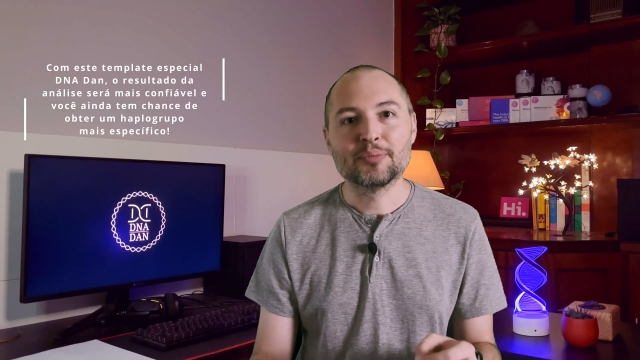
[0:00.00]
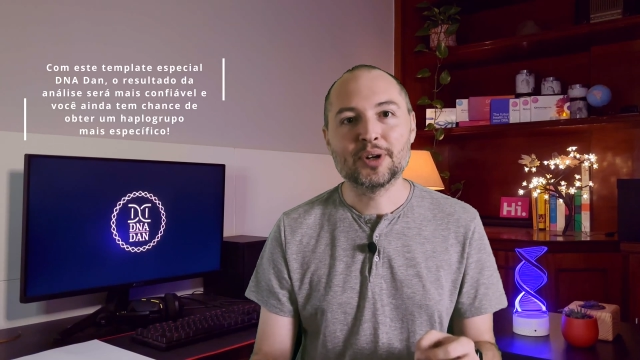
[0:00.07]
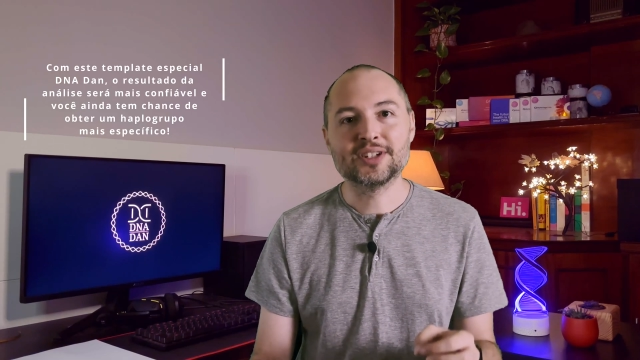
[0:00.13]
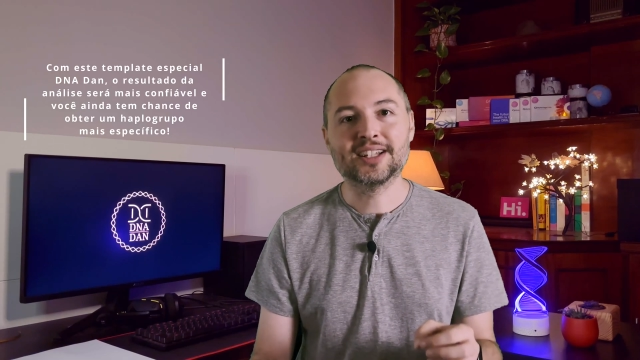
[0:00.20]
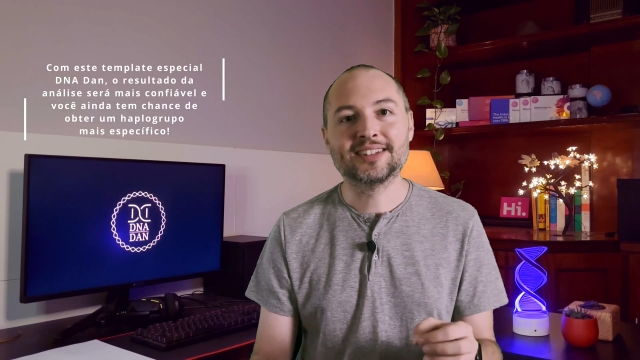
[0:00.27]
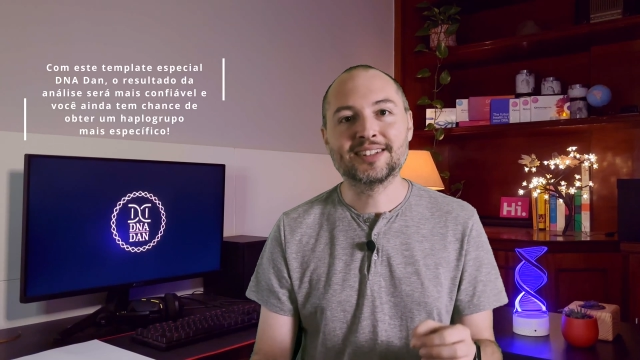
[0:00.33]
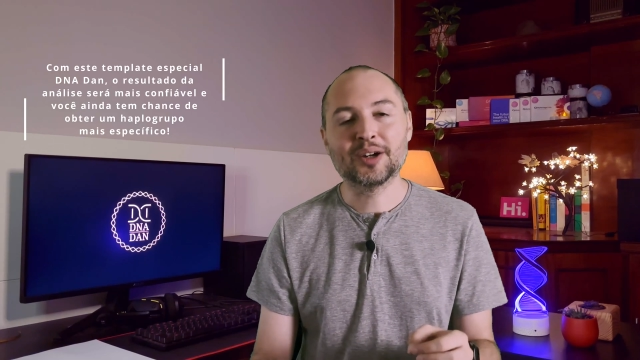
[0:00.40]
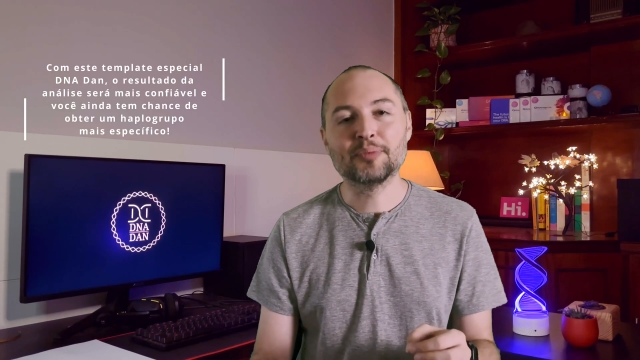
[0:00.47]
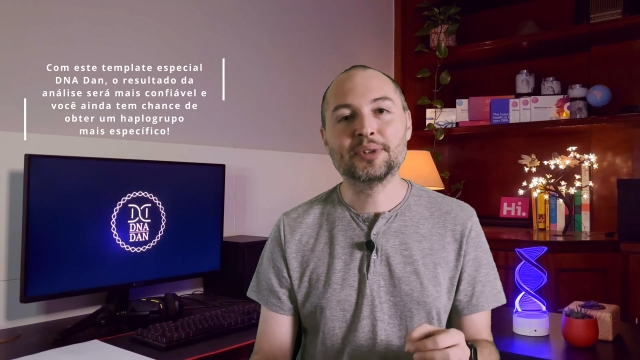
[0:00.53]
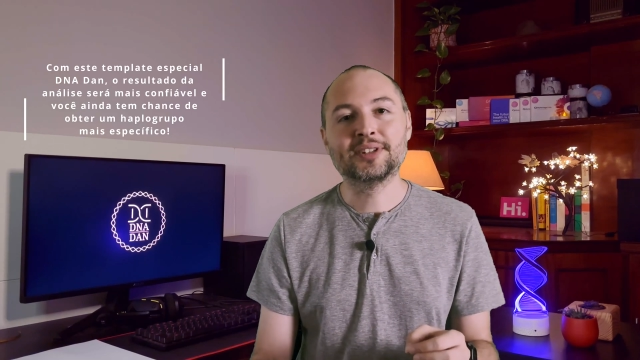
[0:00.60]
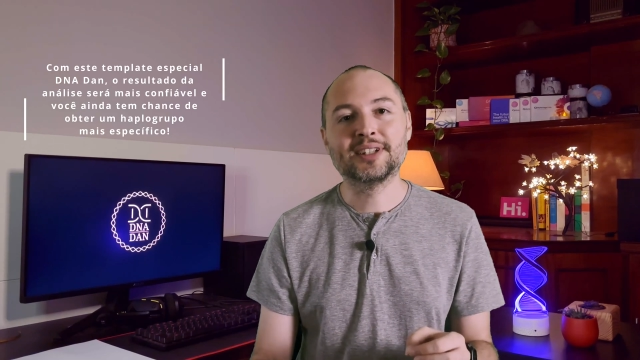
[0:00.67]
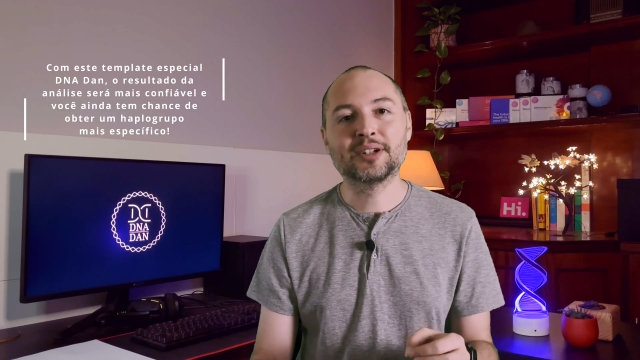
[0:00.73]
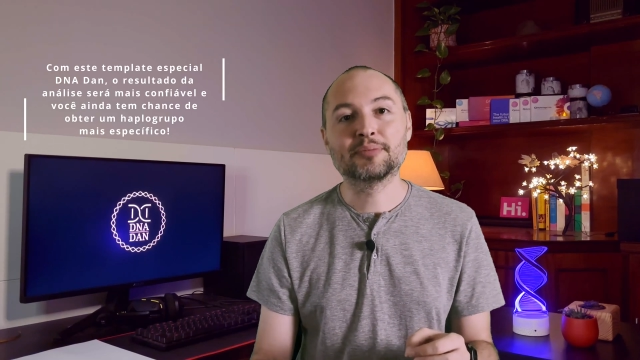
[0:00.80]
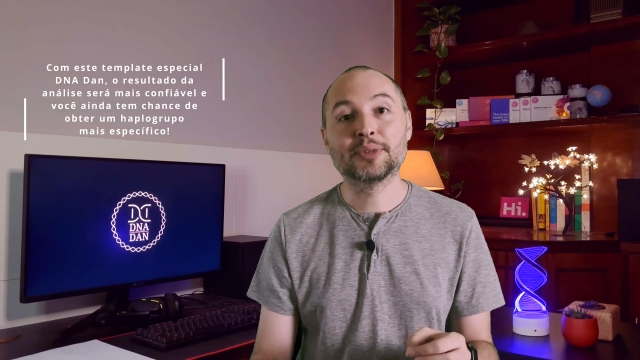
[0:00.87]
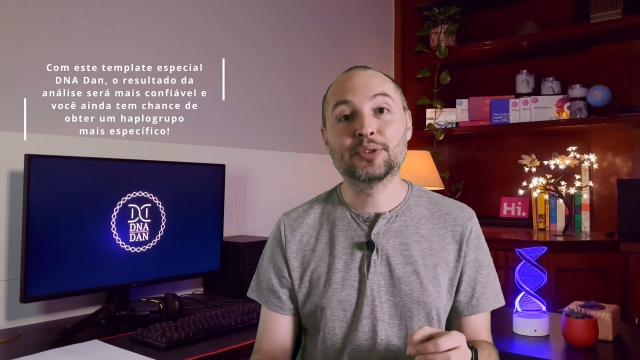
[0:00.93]
pode até
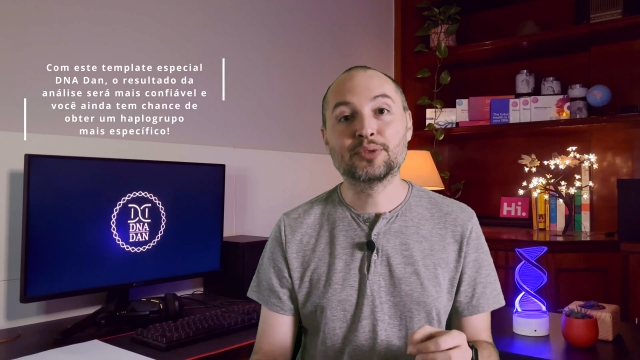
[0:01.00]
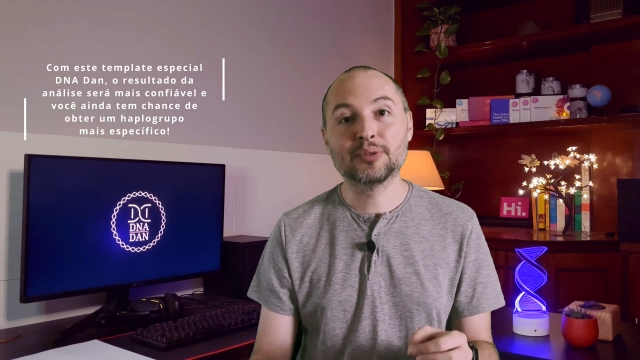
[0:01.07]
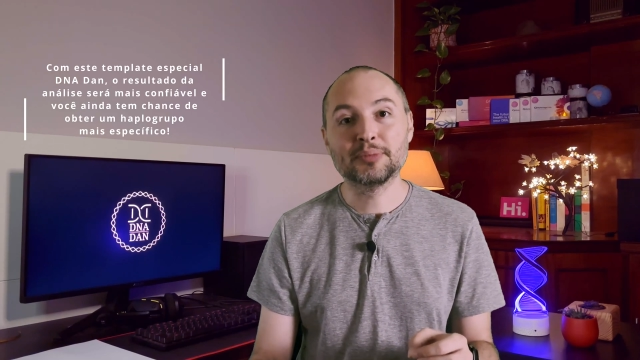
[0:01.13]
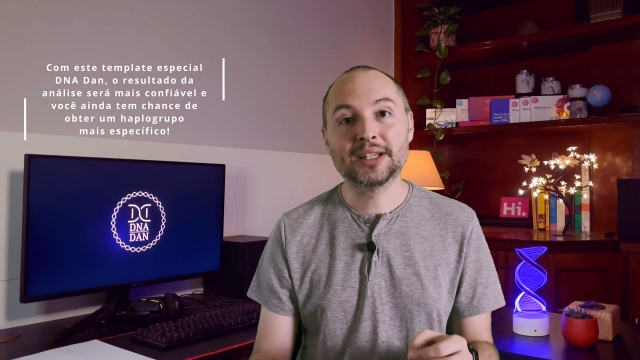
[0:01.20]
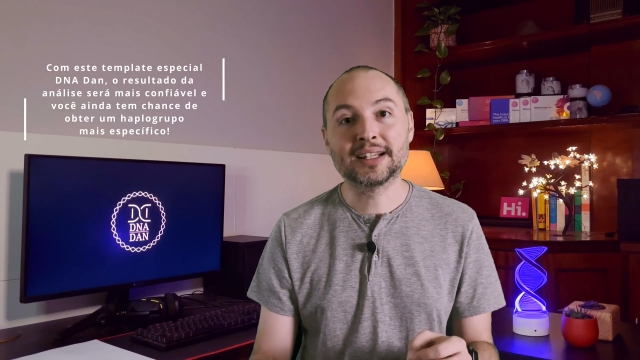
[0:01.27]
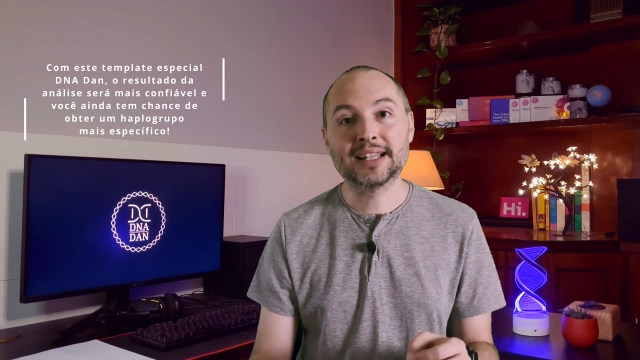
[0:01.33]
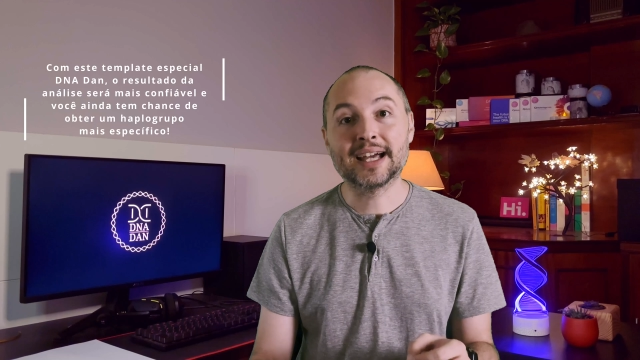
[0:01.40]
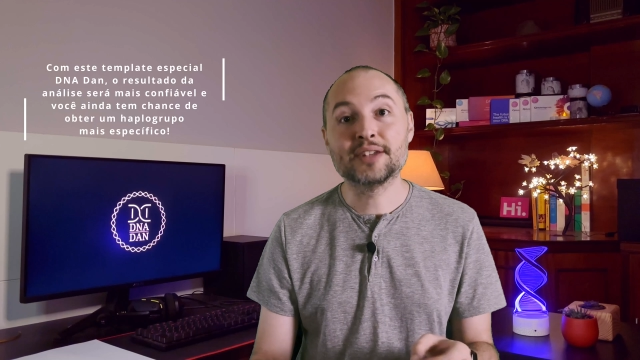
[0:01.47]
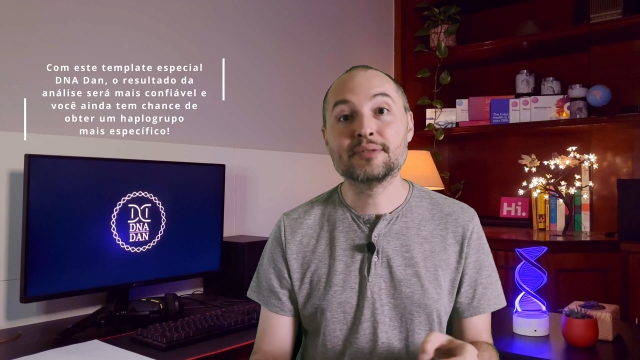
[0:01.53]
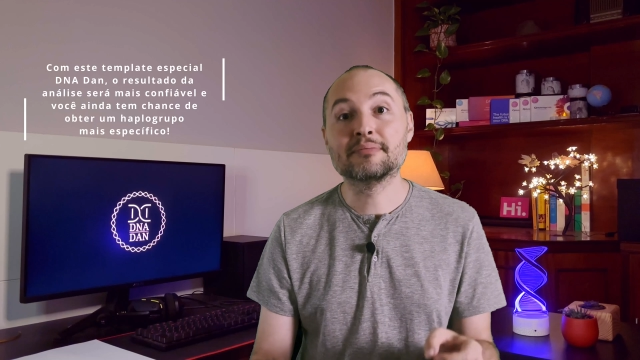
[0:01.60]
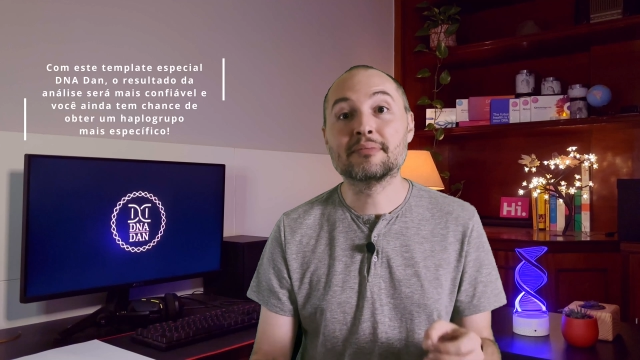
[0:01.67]
obter uma subclade